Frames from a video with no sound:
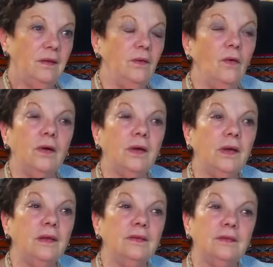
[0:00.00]
Y
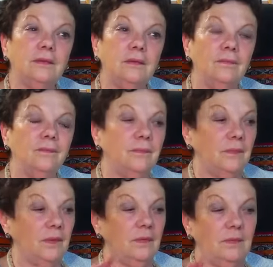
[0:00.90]
aunque
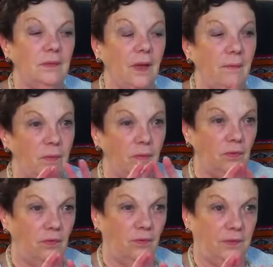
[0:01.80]
si habemos
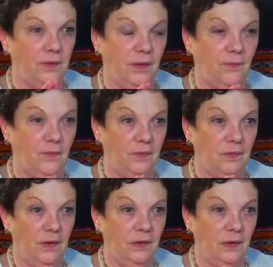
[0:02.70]
dos
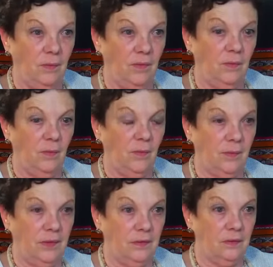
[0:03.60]
fotógrafos en el mismo
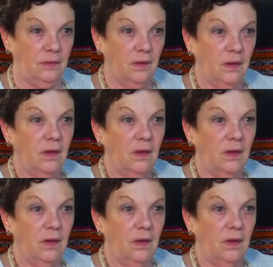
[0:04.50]
momento,